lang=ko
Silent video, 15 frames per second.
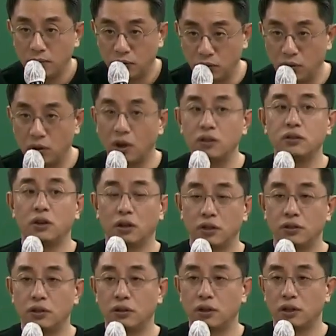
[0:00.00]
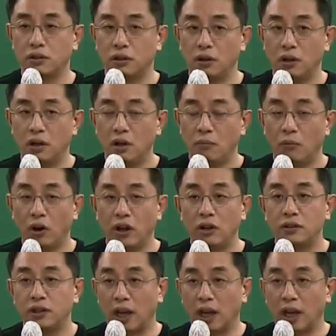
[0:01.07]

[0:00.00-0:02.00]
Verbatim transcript: 분권적이죠. 그래서 뭐예요?